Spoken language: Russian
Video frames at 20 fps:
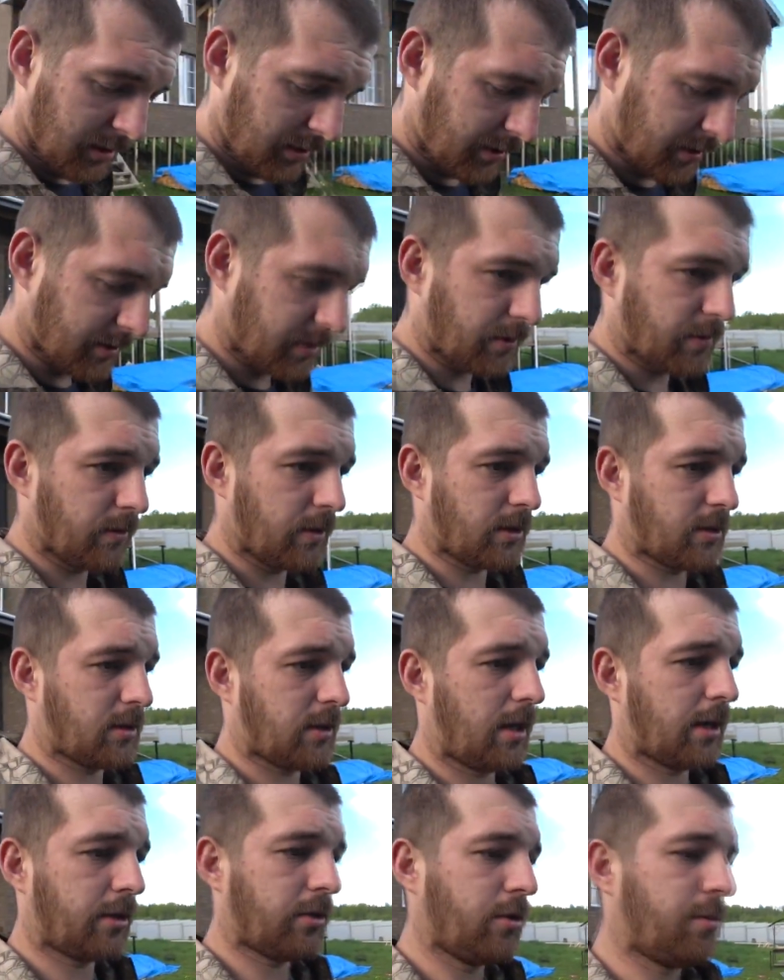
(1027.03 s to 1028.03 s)
Краски у
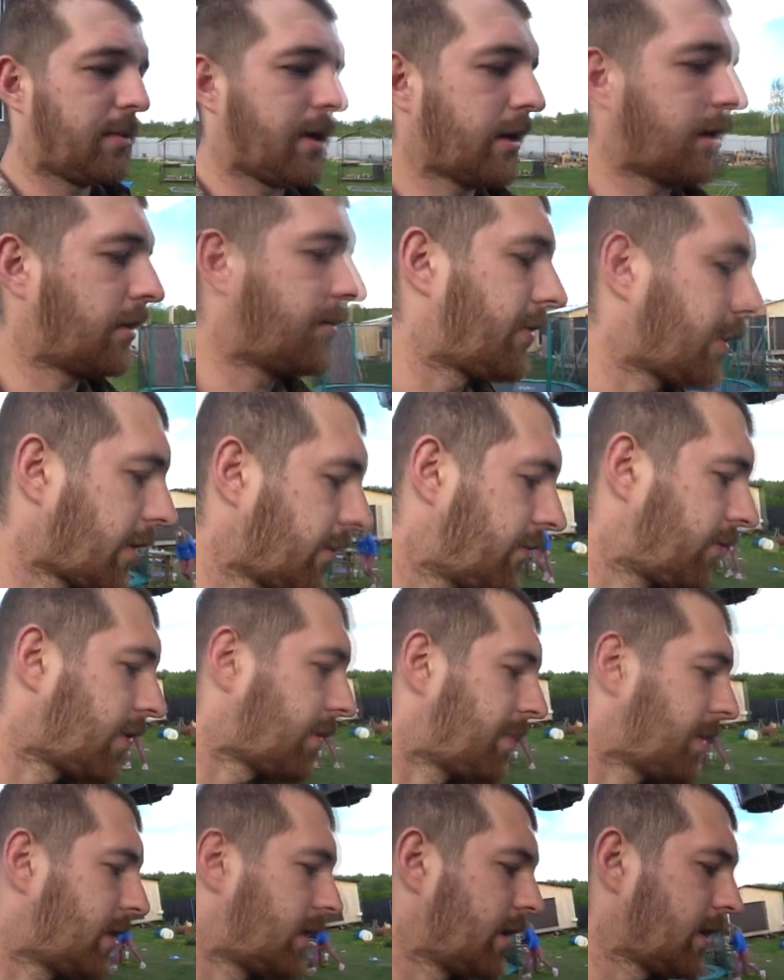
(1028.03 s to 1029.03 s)
нас одной марки,
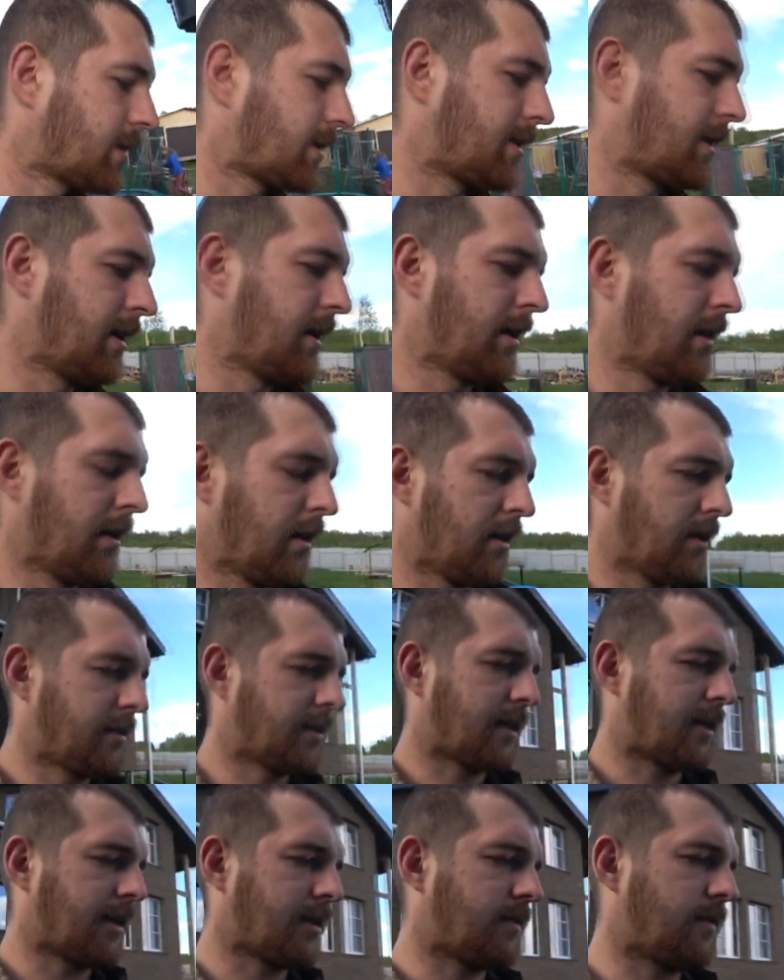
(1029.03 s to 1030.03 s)
Farbitex
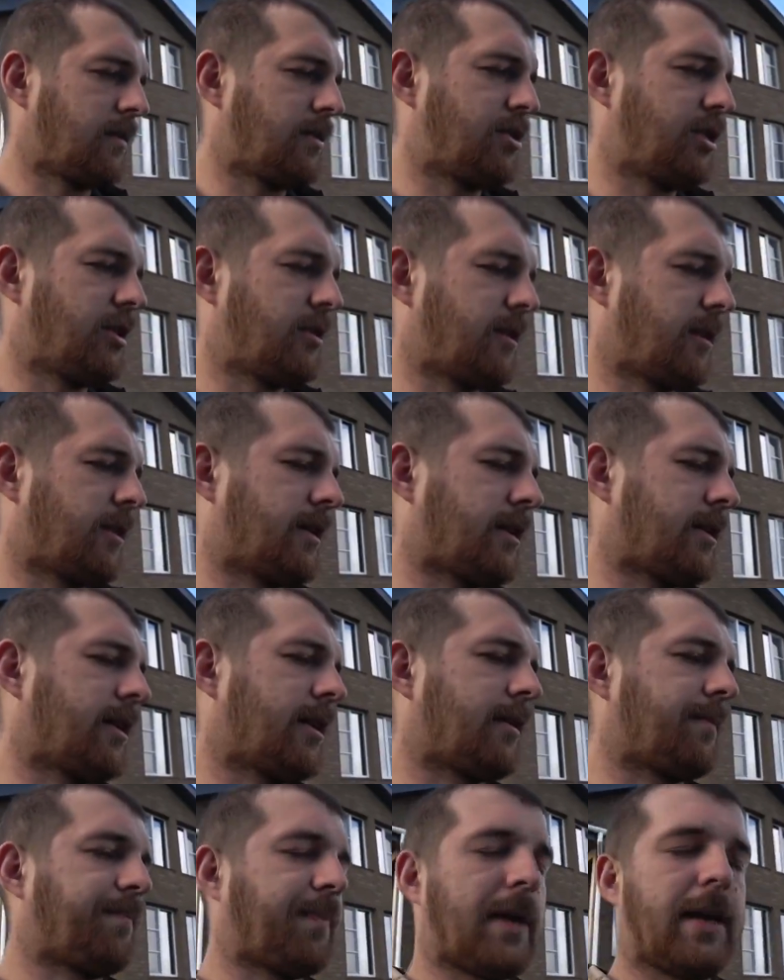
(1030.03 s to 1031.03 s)
заказывали через
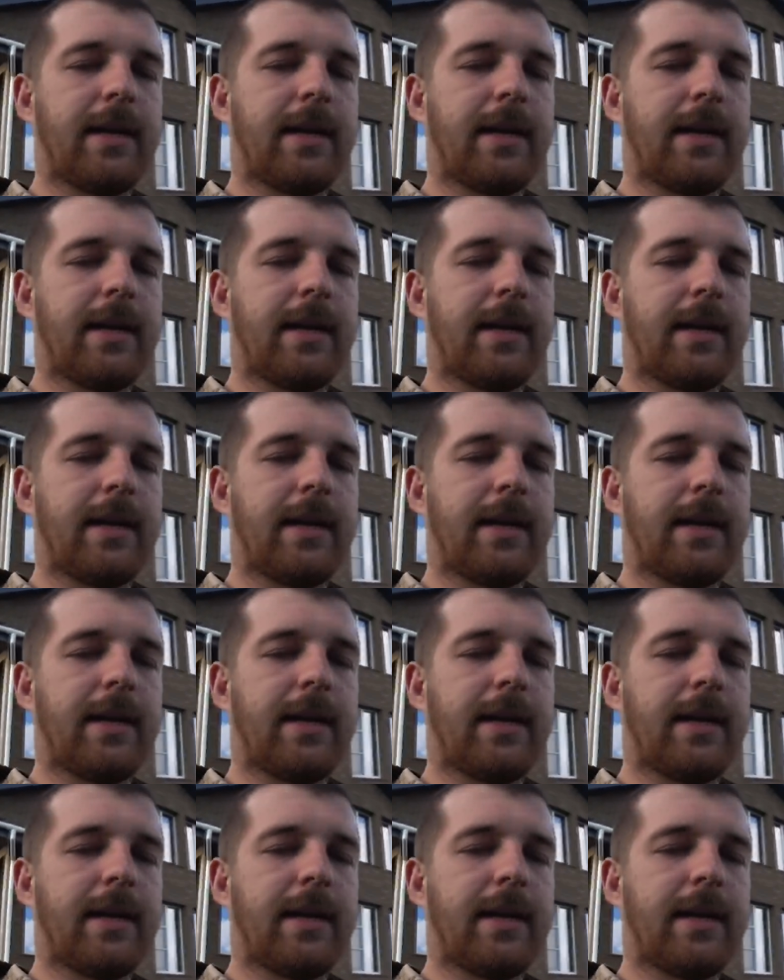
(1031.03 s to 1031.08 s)
интернет.